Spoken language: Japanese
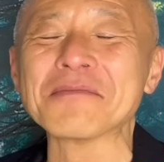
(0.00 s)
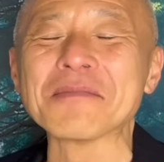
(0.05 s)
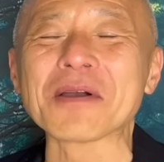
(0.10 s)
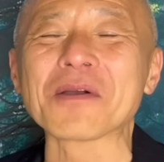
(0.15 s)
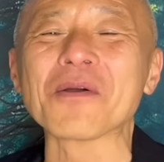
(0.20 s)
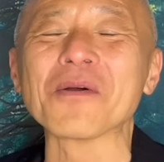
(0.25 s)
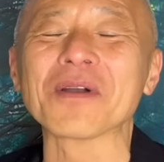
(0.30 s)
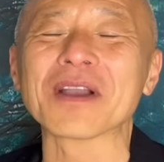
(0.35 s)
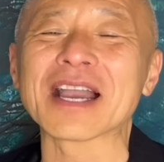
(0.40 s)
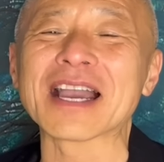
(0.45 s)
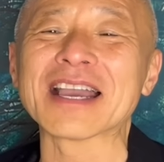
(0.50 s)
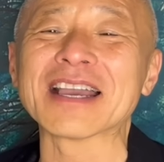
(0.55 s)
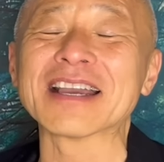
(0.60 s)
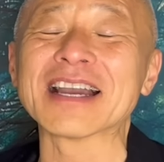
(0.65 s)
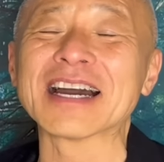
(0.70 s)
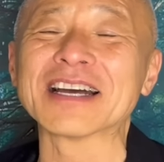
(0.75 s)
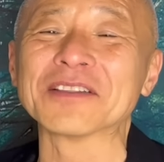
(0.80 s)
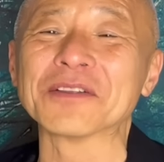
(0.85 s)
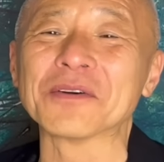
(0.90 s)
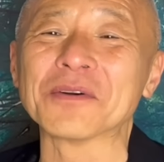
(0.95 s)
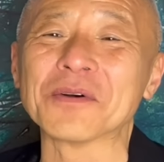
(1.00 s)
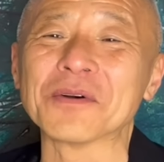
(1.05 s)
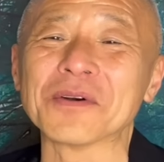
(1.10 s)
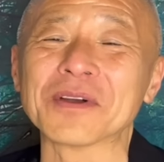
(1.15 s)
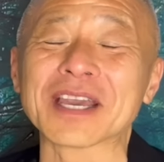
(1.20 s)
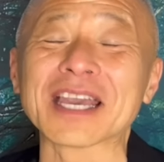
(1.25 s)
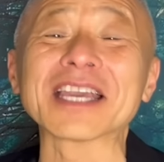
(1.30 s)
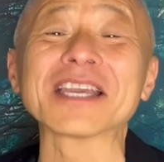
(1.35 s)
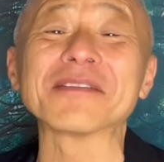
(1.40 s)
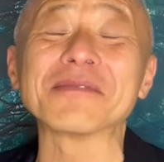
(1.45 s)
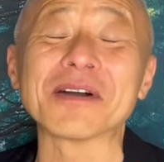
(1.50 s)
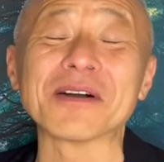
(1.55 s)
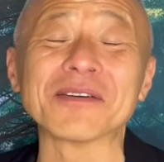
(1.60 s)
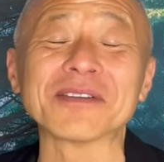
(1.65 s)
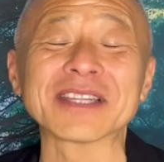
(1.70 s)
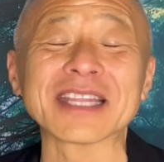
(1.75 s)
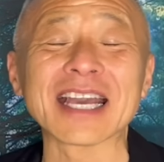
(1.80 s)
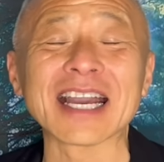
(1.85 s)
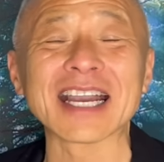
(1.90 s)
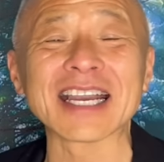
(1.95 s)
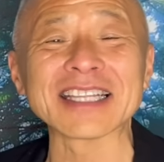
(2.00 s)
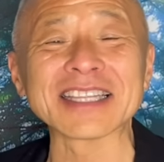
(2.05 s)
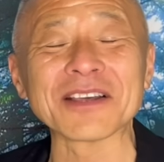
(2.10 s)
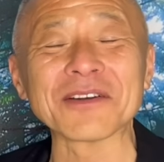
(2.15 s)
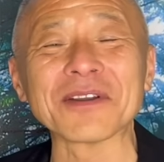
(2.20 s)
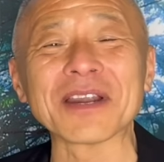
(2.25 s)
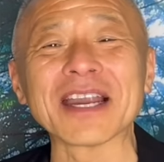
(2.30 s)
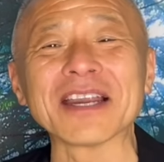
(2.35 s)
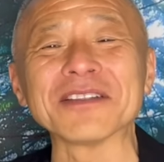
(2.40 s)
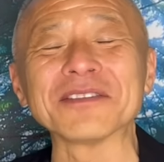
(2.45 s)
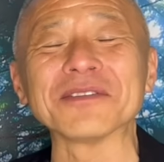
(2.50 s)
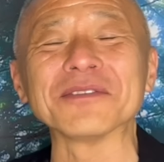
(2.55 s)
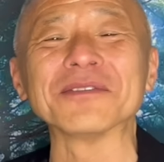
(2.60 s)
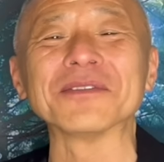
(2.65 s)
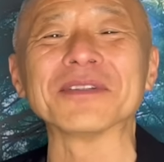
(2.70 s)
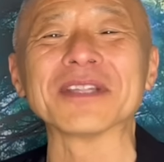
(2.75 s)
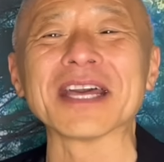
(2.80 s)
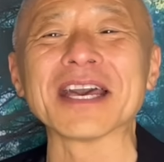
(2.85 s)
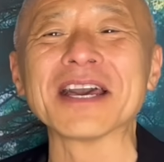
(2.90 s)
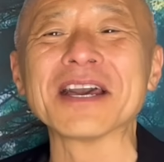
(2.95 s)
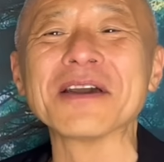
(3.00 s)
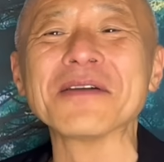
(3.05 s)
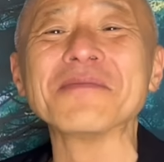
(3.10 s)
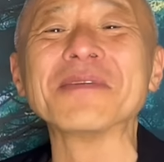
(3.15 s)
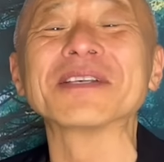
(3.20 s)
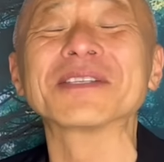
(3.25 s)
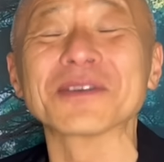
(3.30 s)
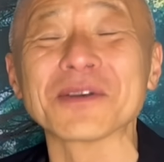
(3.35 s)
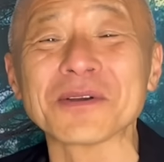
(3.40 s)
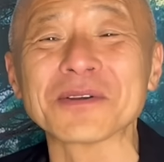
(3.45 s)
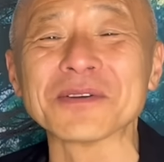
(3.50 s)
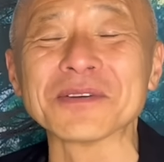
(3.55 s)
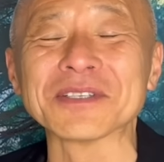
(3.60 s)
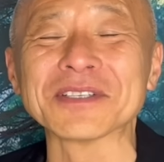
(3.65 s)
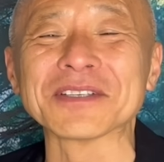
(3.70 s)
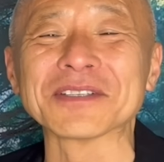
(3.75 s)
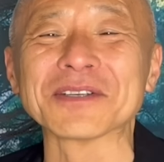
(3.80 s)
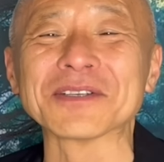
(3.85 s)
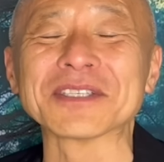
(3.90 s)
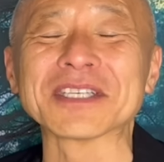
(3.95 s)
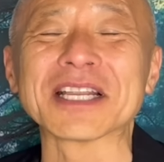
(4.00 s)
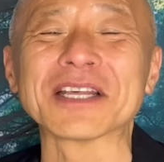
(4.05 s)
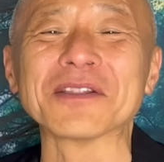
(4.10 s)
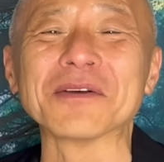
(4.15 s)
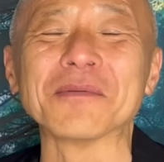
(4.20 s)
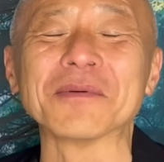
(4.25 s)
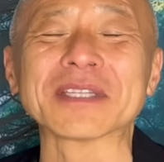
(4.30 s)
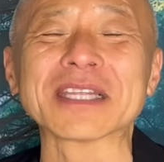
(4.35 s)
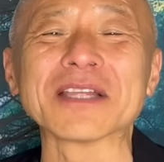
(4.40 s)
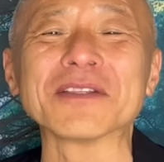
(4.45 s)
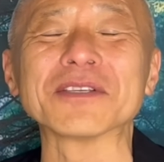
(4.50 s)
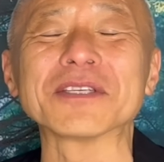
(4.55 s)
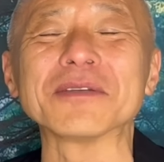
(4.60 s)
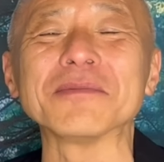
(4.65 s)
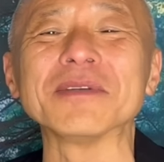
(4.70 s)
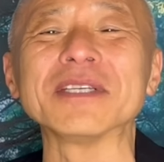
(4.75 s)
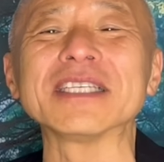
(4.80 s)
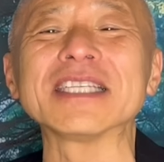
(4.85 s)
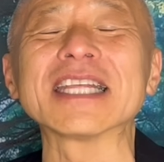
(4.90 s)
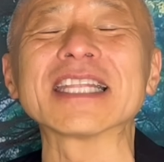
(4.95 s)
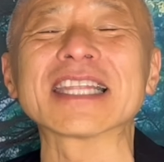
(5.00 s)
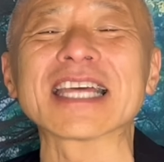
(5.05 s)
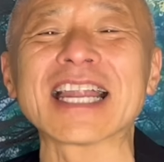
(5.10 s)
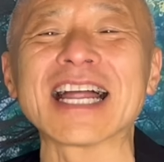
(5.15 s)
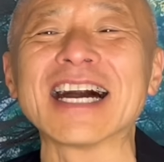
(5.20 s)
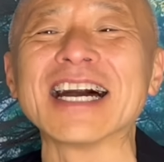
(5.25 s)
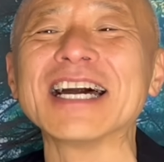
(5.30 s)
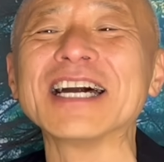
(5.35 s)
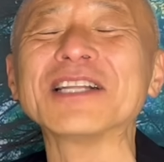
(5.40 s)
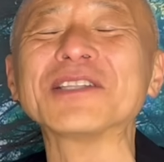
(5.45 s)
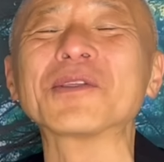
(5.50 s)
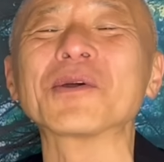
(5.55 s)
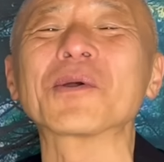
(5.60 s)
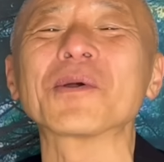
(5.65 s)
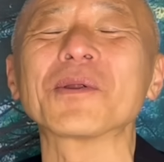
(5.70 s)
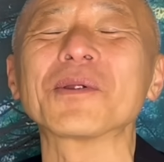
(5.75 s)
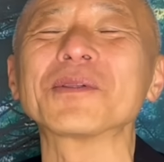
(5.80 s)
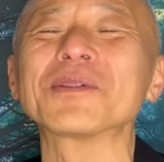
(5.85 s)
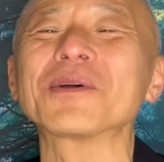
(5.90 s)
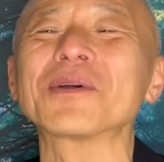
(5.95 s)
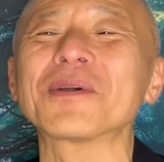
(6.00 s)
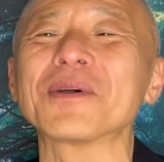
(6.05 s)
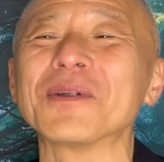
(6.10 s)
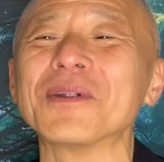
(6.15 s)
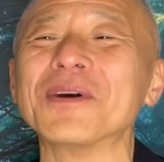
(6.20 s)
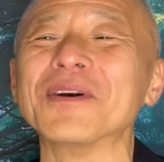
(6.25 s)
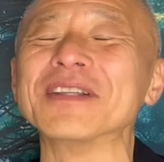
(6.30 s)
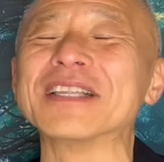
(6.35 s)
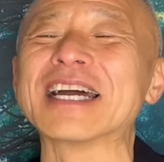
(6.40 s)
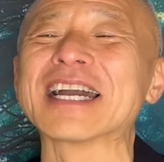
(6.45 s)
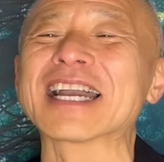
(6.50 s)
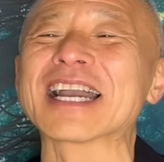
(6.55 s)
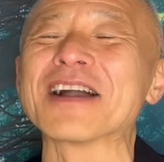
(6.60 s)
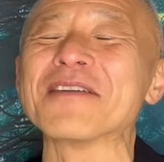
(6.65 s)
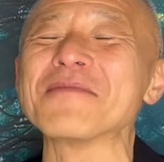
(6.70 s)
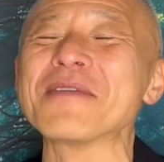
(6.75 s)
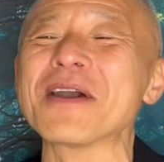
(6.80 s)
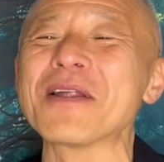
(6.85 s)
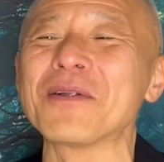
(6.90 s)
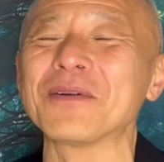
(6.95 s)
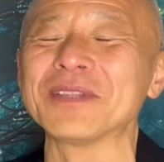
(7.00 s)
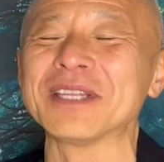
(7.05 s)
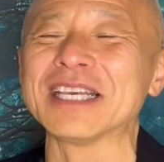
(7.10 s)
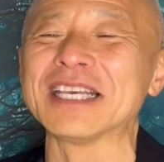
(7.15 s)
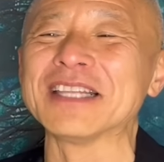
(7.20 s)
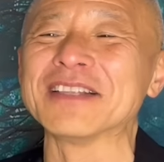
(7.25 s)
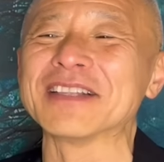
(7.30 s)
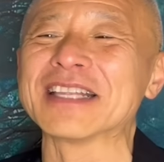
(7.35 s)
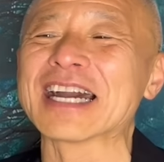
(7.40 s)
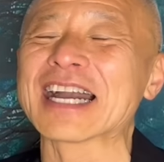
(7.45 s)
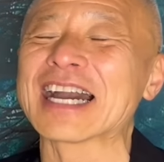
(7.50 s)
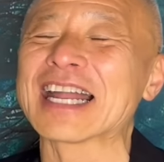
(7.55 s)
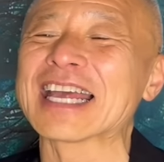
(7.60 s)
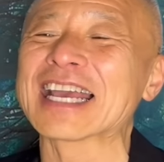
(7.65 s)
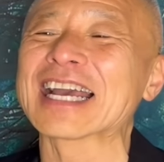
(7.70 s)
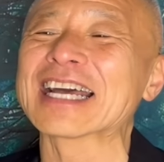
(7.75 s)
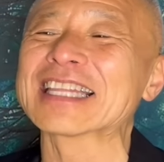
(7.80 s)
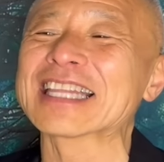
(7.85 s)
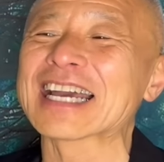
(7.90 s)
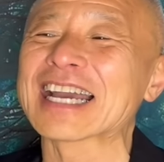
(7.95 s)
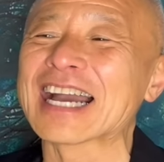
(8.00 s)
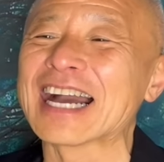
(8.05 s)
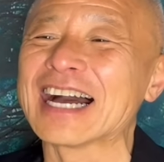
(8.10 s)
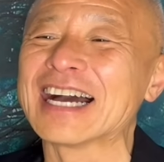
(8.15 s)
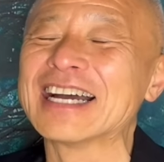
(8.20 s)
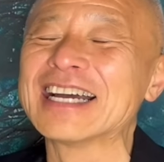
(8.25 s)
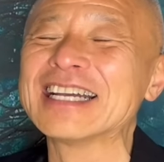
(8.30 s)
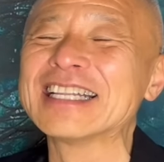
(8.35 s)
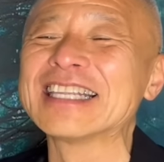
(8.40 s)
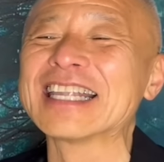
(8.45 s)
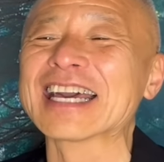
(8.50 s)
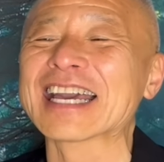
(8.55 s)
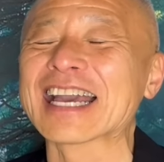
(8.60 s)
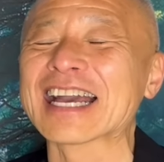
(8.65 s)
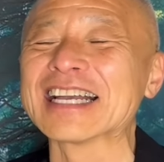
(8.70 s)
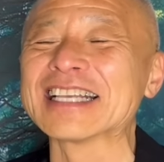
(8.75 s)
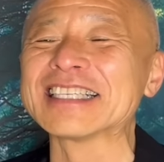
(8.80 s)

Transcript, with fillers: 今回、あの、劇版を手掛けておられるというので、まあ、すごくそちらの方も楽しみにしてたら、ところどころ、なんかメロディーの流れ方が、なんか